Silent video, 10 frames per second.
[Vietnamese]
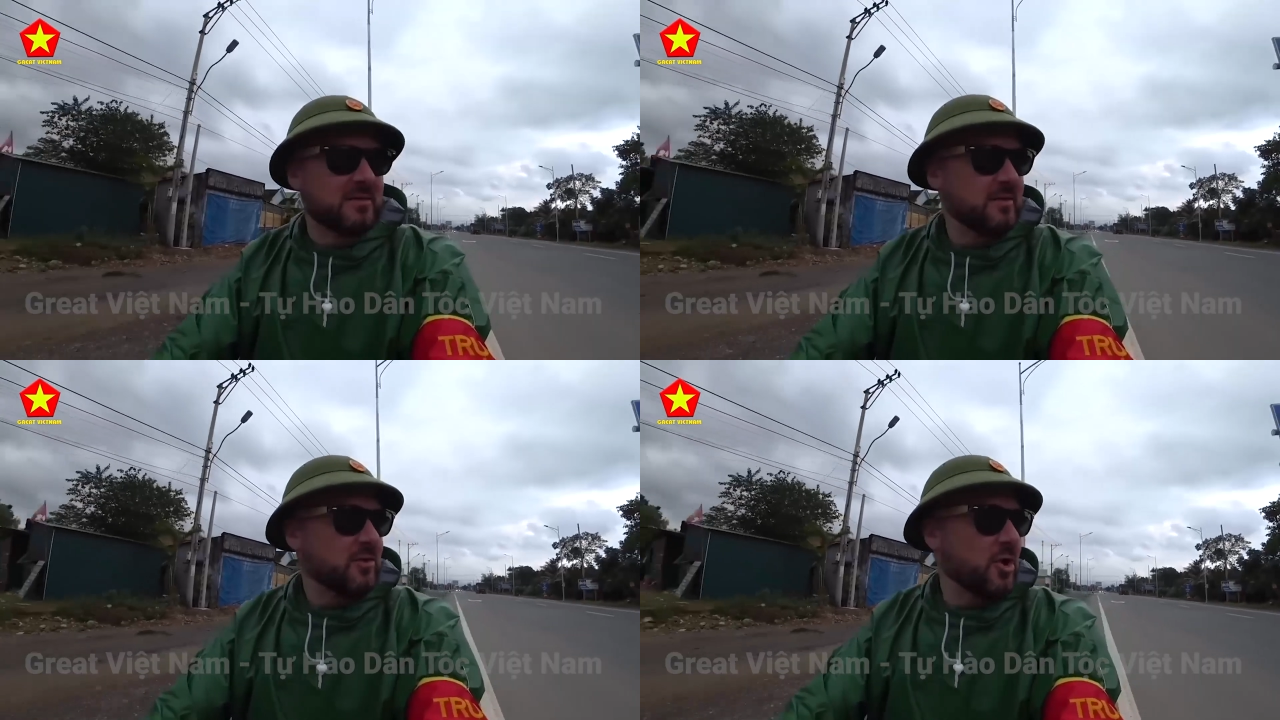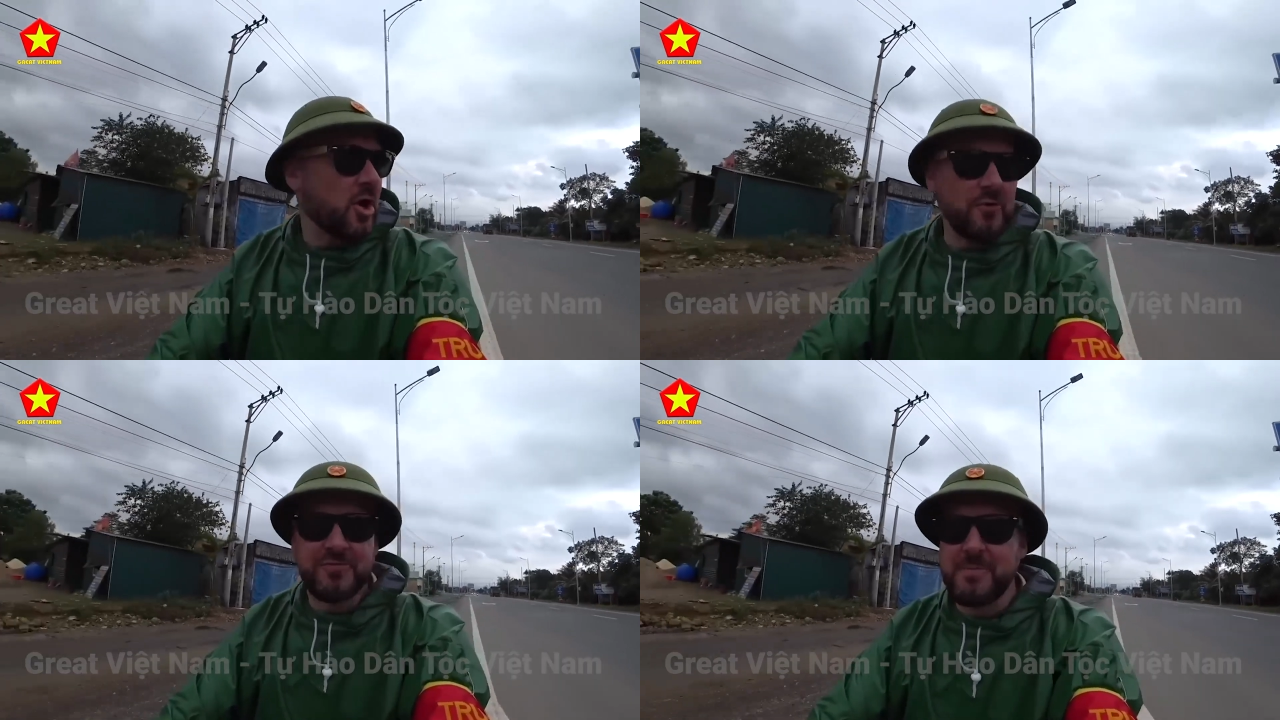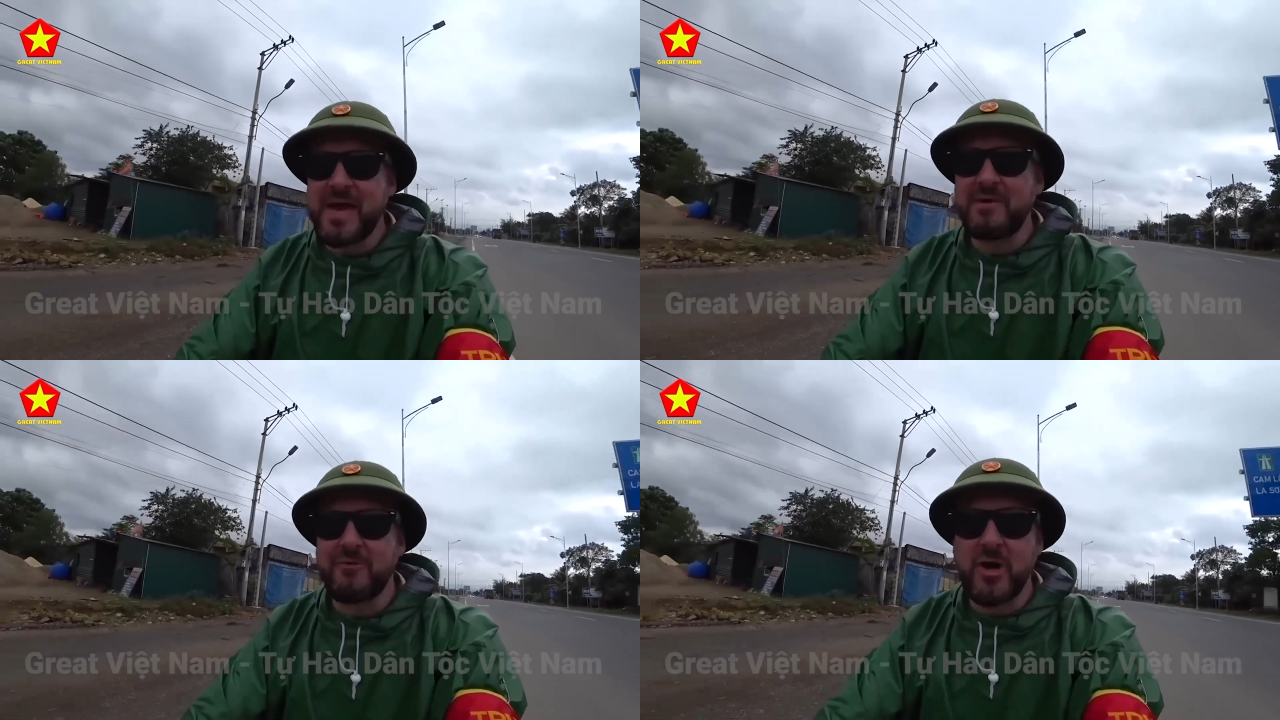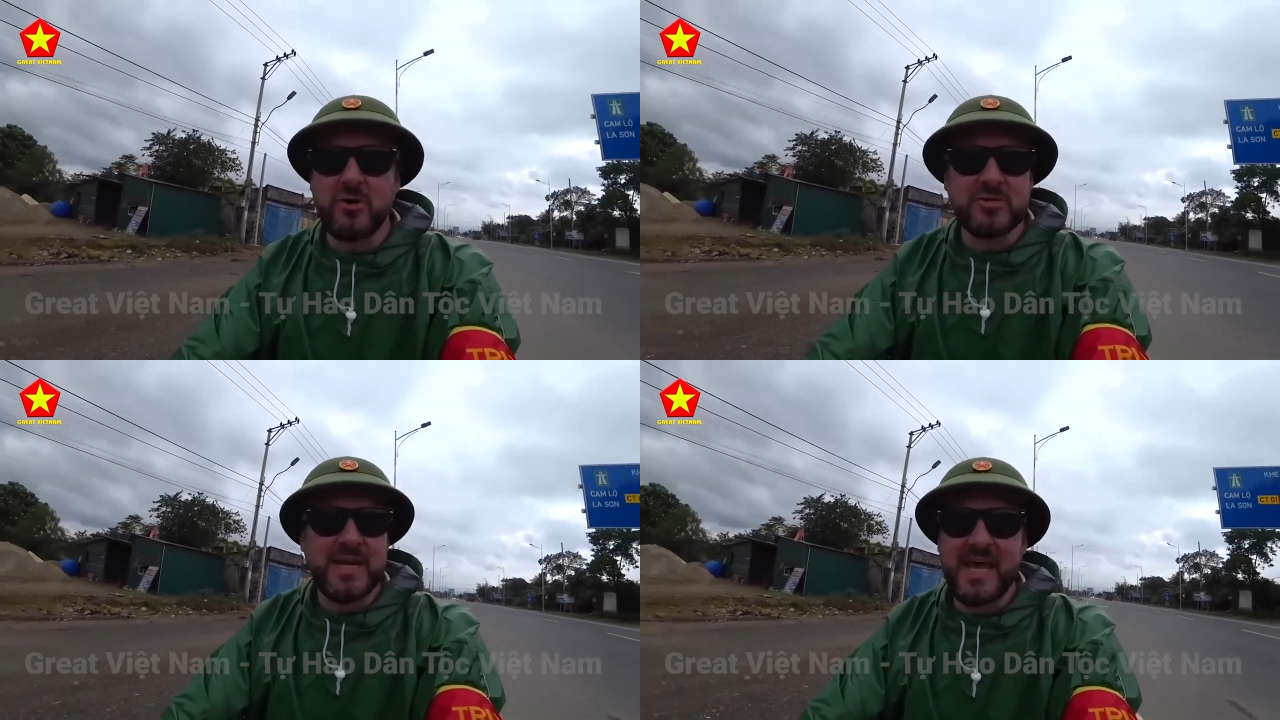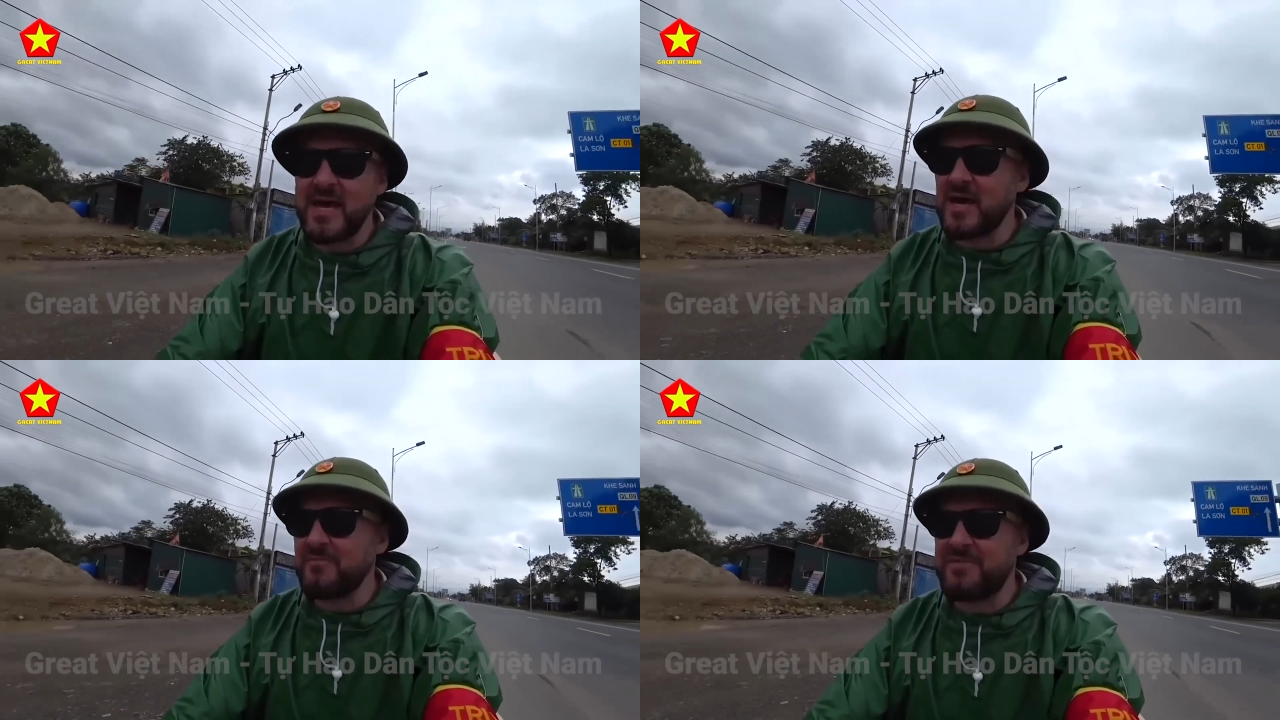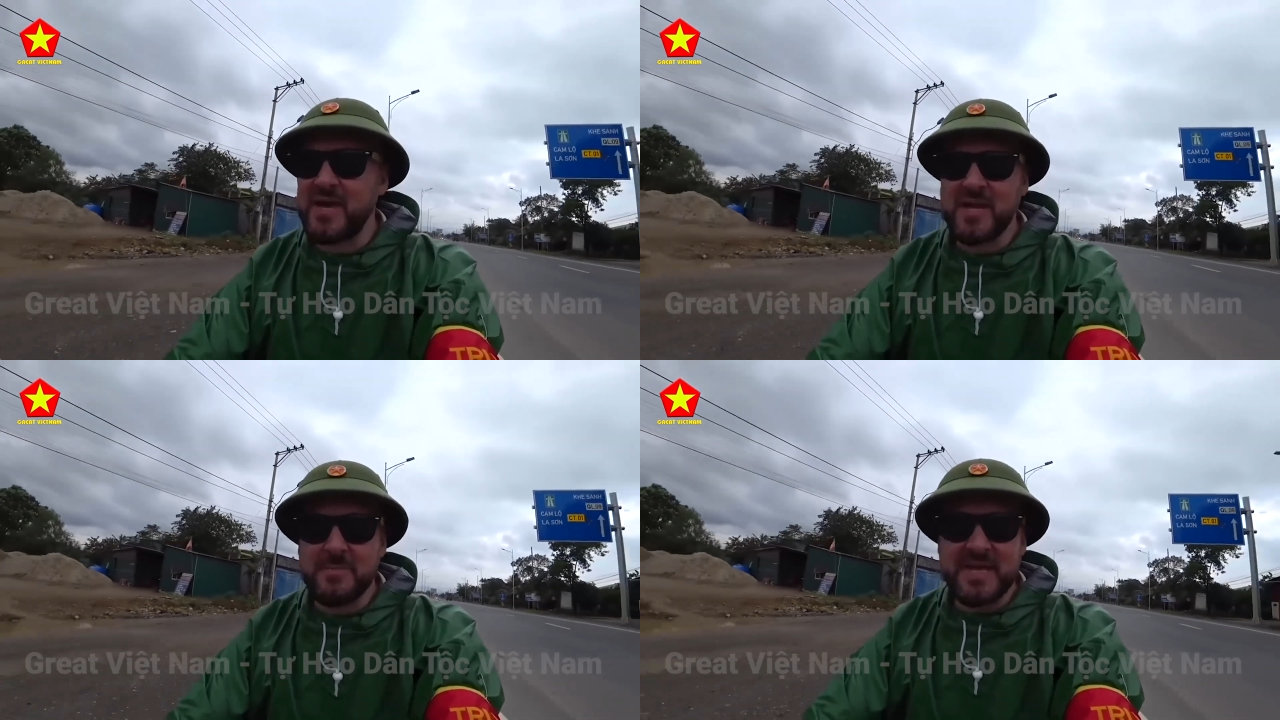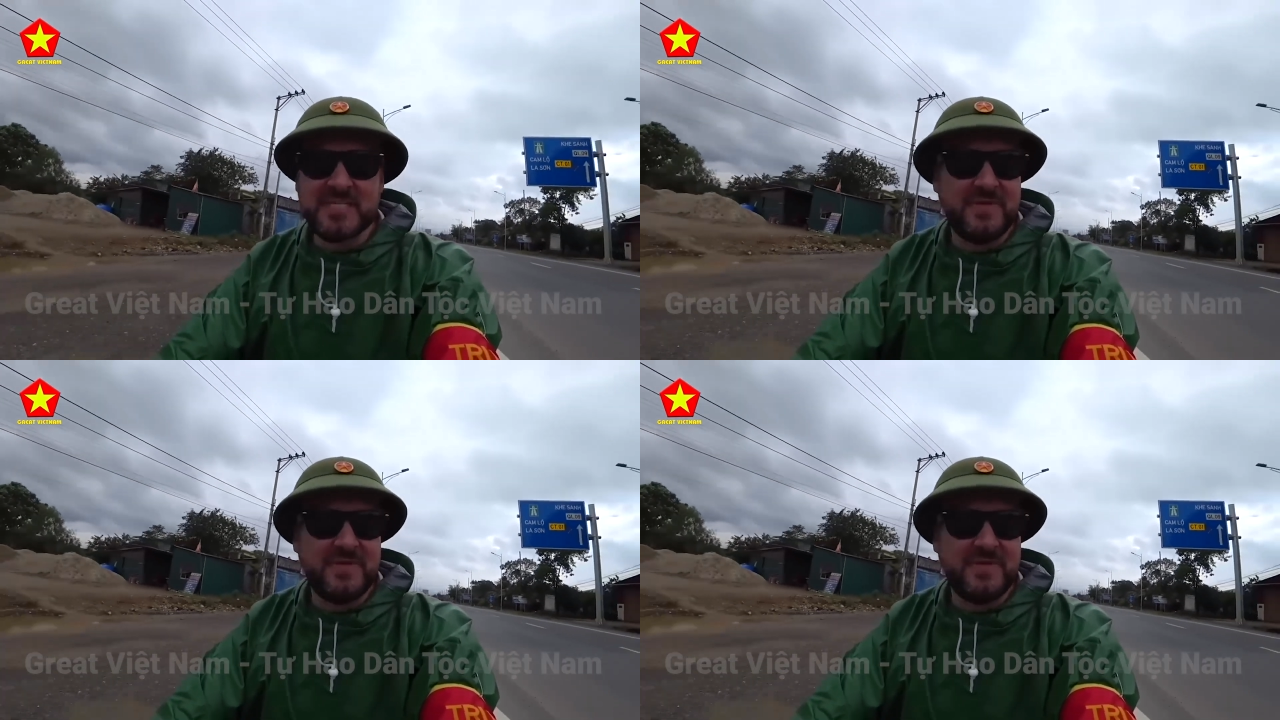Nói đây là một chuyến đi đáng nhớ cũng không hề sai.